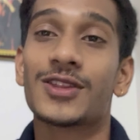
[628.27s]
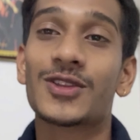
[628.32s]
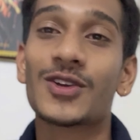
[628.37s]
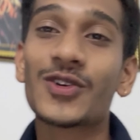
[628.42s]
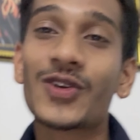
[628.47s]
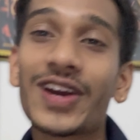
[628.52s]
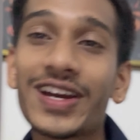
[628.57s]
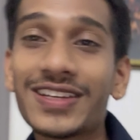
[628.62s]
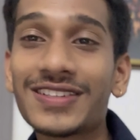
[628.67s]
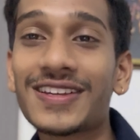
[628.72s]
तो
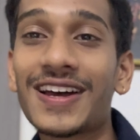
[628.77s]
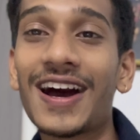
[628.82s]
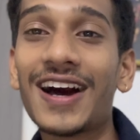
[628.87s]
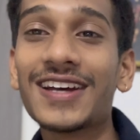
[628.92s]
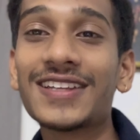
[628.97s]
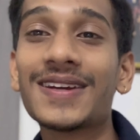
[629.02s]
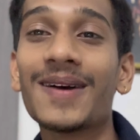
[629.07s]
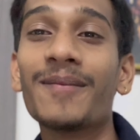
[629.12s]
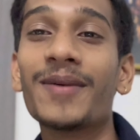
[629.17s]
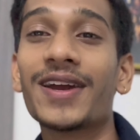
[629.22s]
गैज़
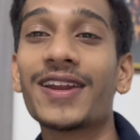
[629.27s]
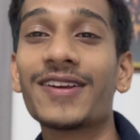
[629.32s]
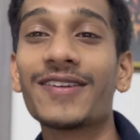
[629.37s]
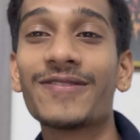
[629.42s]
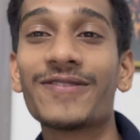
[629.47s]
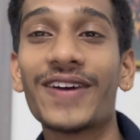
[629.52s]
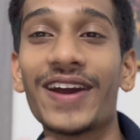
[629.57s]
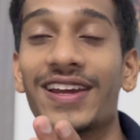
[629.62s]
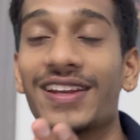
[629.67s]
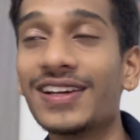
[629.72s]
आज हमारे
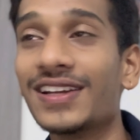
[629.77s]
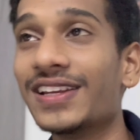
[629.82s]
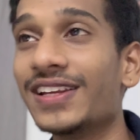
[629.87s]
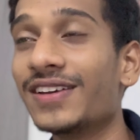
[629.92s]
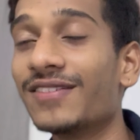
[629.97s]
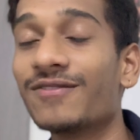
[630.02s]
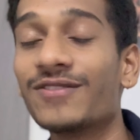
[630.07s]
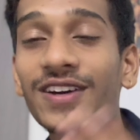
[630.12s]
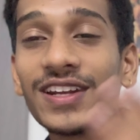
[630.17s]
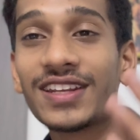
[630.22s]
फाइनली
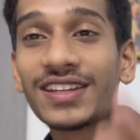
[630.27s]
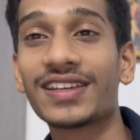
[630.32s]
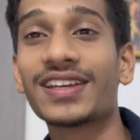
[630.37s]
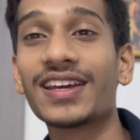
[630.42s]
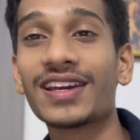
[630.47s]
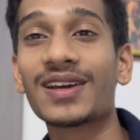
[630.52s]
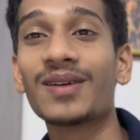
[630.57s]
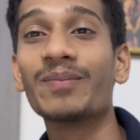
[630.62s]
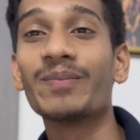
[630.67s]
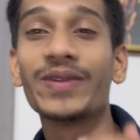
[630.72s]
वन के
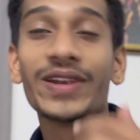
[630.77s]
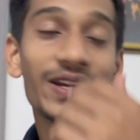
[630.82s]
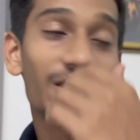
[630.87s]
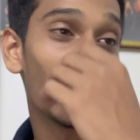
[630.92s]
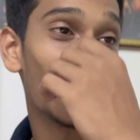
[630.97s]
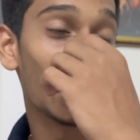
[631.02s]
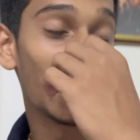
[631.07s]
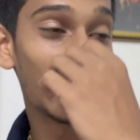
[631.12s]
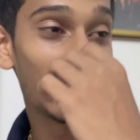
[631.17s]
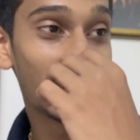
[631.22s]
कंप्लीट
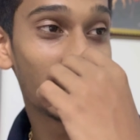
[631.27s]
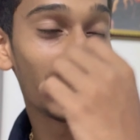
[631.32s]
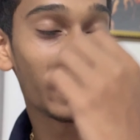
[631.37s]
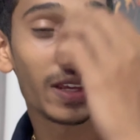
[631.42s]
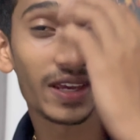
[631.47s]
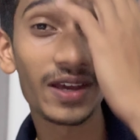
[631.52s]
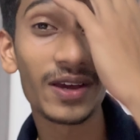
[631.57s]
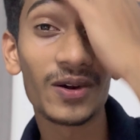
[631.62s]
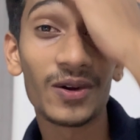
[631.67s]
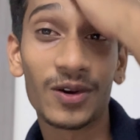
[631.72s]
हो
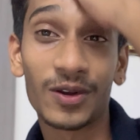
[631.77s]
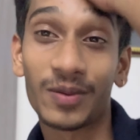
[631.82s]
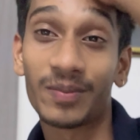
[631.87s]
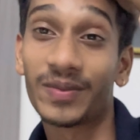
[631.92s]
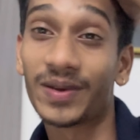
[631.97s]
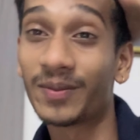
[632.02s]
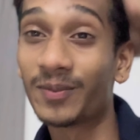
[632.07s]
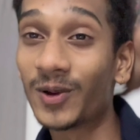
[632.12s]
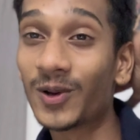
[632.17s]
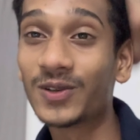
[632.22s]
चुके हैं और
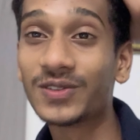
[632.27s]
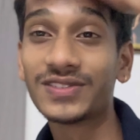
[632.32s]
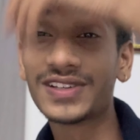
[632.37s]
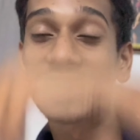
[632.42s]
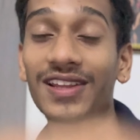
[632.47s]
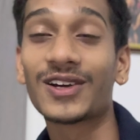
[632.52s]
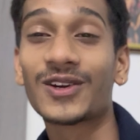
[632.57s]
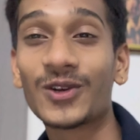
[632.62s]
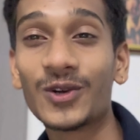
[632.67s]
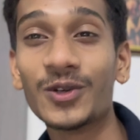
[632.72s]
मैं बहुत
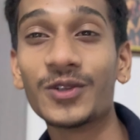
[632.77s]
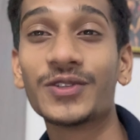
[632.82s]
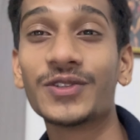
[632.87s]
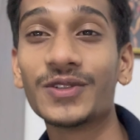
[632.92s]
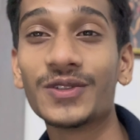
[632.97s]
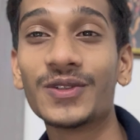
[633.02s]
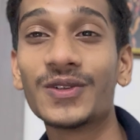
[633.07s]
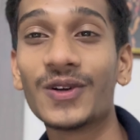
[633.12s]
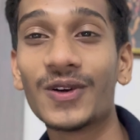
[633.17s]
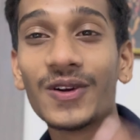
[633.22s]
ज़्यादा खुश
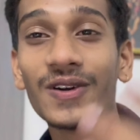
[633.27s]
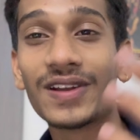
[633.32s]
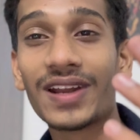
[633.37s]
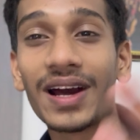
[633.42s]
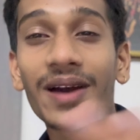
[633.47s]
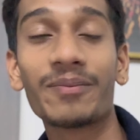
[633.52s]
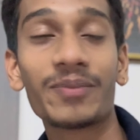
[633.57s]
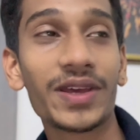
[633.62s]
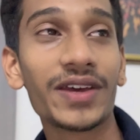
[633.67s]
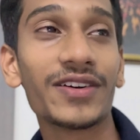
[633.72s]
हूँ और
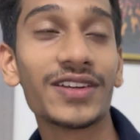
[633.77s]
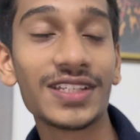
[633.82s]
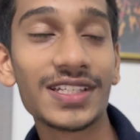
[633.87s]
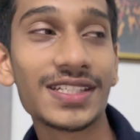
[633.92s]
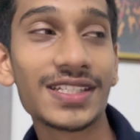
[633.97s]
आपके वजह